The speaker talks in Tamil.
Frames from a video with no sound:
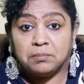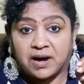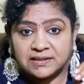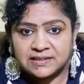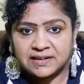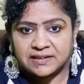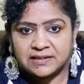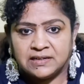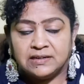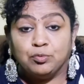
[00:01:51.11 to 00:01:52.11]

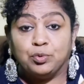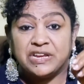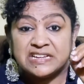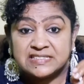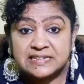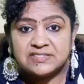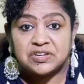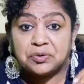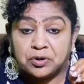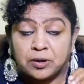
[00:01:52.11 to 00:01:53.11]
மாத்திரைகள் உரிய
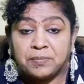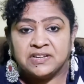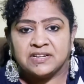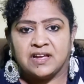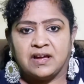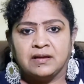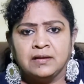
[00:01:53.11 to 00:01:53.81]
சிகிச்சை கொடுக்கப்படுகிறதா